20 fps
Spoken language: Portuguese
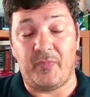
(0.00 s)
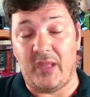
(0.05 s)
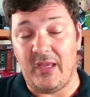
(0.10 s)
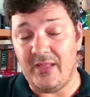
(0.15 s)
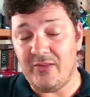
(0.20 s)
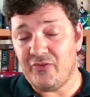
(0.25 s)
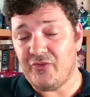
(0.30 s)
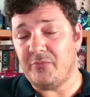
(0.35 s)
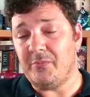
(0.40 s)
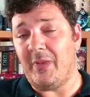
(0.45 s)

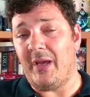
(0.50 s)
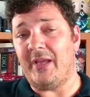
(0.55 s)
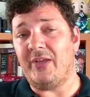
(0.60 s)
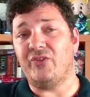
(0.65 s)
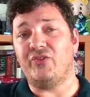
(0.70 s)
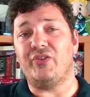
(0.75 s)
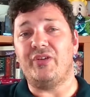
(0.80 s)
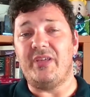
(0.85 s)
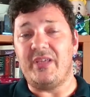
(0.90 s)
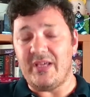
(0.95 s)
Antes de
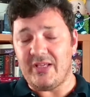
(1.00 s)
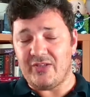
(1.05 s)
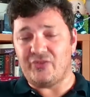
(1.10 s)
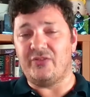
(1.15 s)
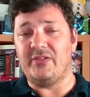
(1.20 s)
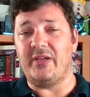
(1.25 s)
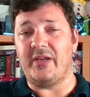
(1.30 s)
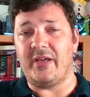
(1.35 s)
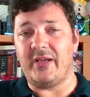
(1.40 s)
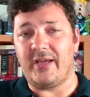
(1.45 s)
mais e antes
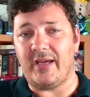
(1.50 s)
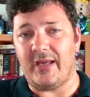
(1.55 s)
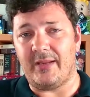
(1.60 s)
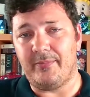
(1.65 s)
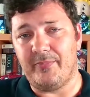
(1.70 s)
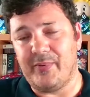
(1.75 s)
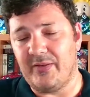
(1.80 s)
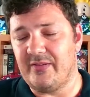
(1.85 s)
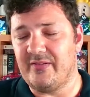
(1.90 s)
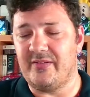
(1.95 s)
de
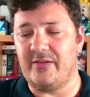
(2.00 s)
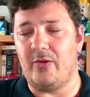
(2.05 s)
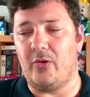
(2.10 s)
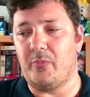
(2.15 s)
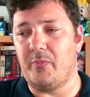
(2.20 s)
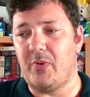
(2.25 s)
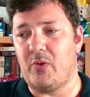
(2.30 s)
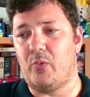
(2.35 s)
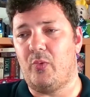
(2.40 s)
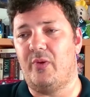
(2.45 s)
arrancar para dizer
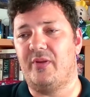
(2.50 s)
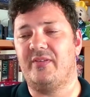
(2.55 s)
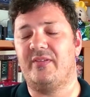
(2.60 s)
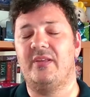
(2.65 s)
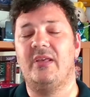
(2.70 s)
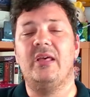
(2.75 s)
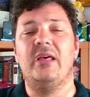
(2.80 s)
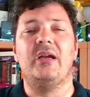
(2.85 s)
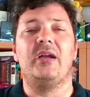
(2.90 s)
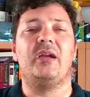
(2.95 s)
alguma coisa,